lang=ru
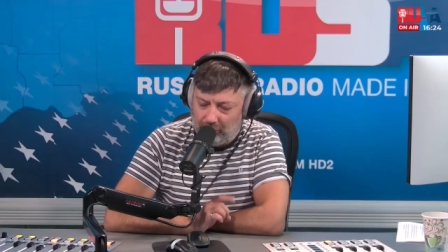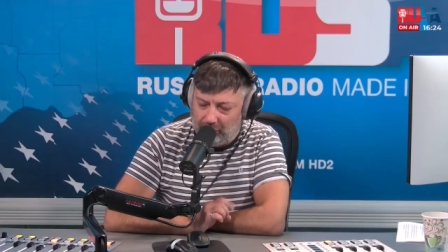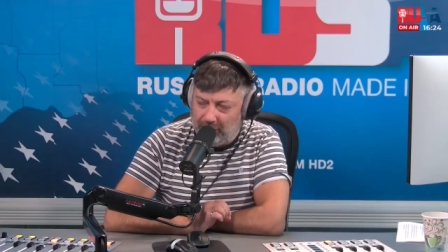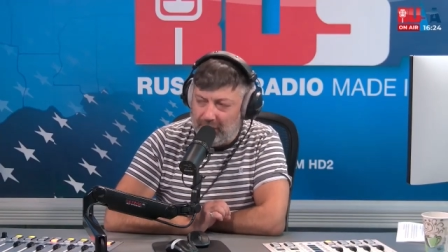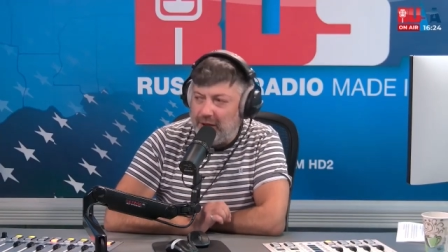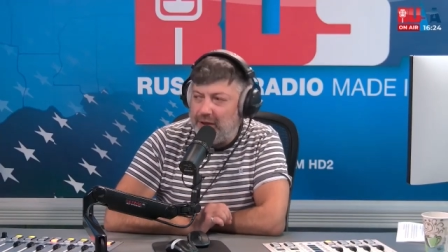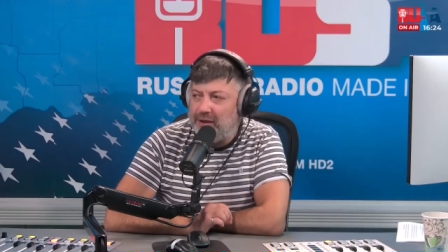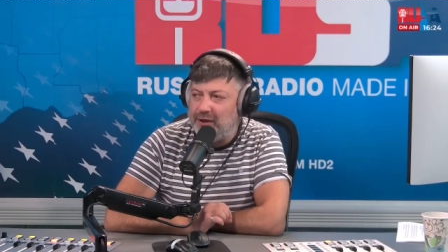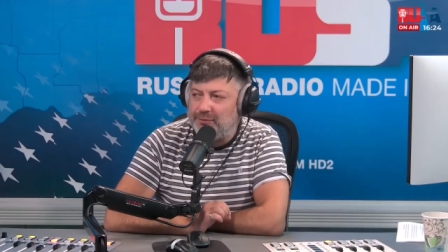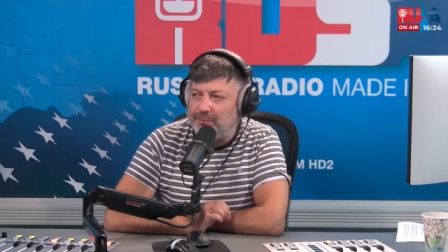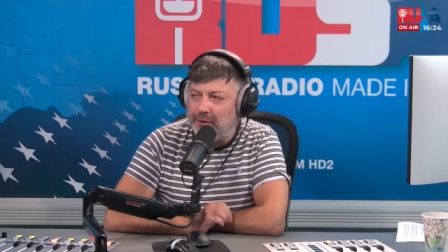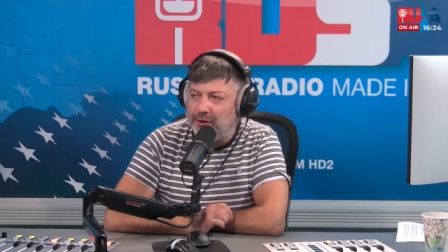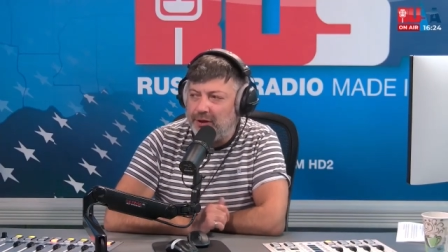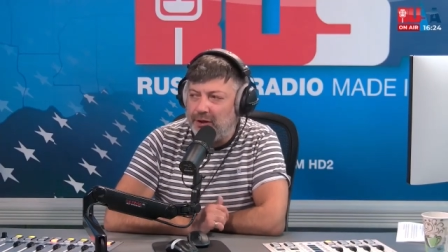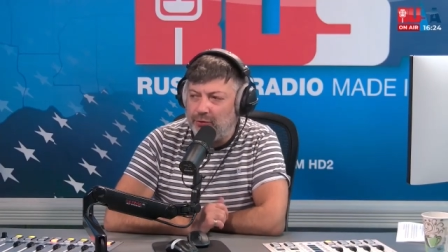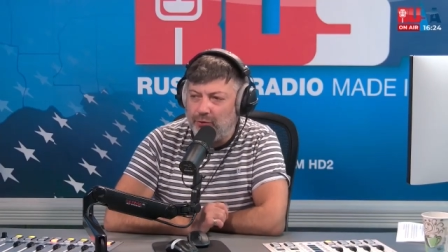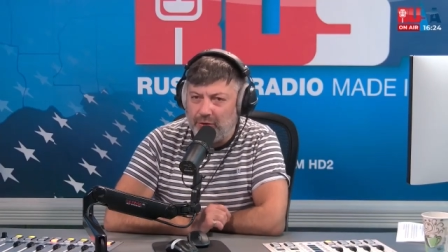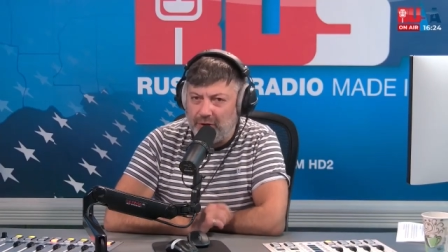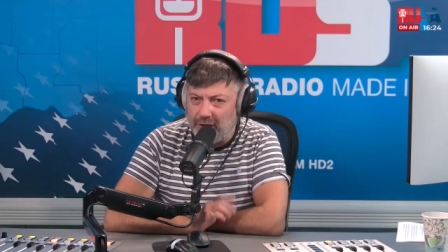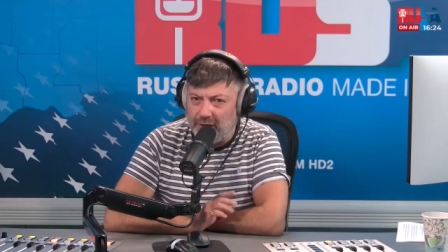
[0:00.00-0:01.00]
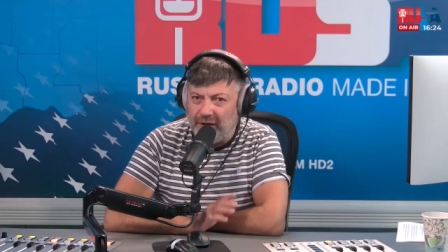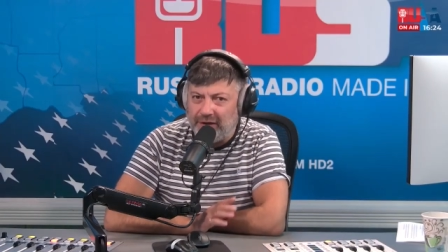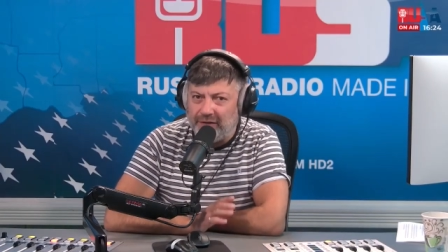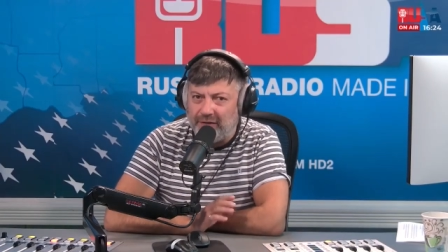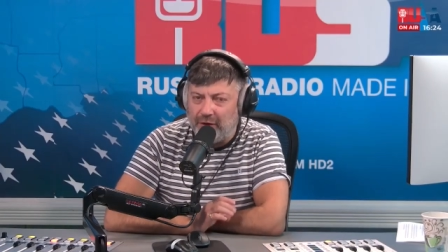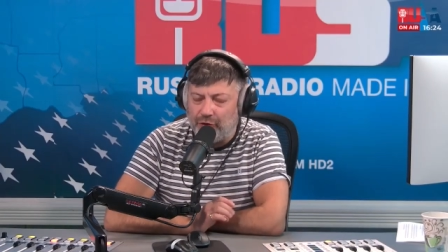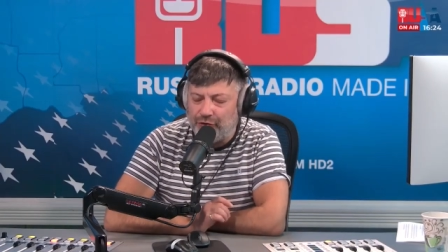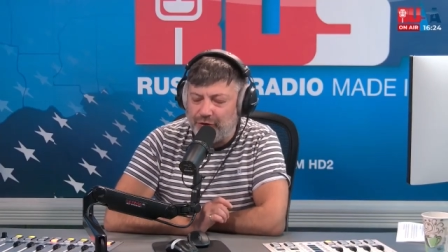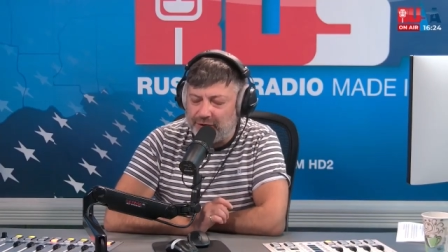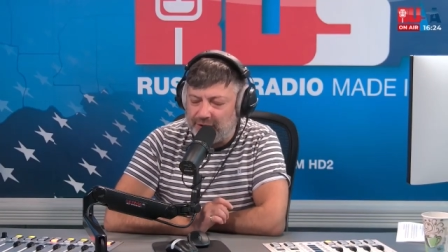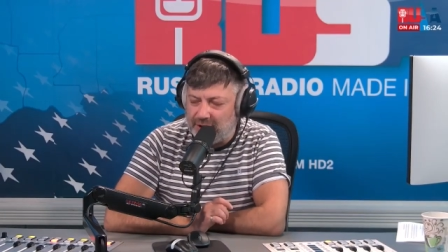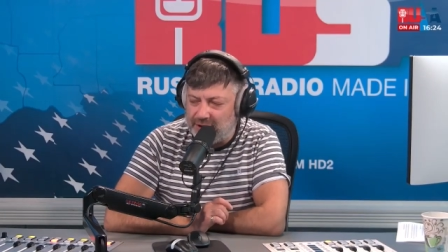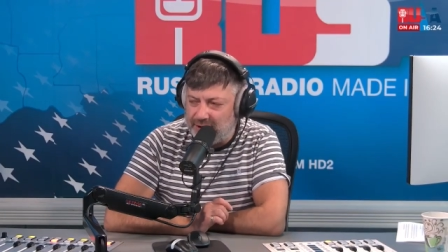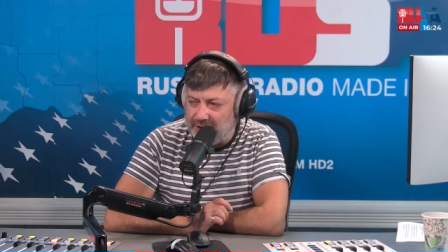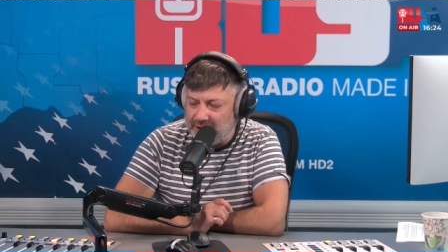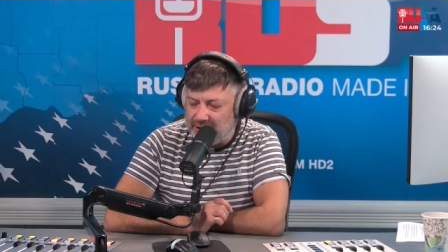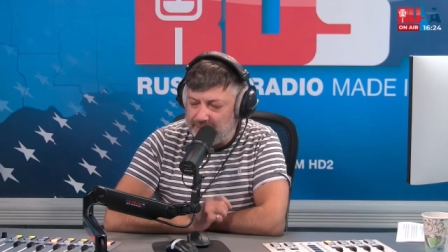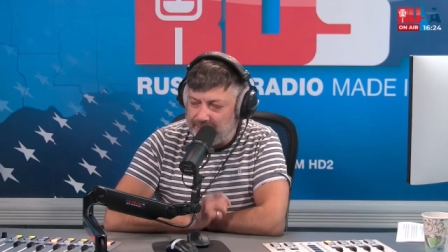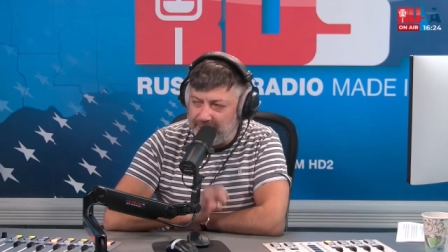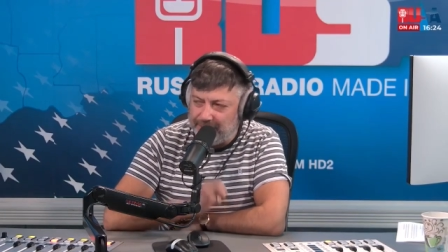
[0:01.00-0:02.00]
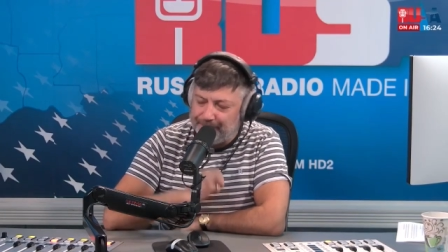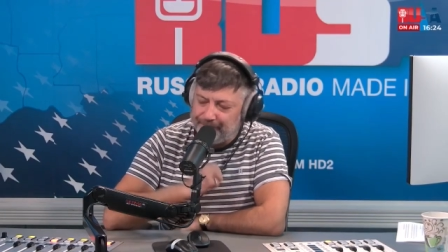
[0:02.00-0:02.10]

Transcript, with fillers: да, несмотря, тут это важно сказать теперь,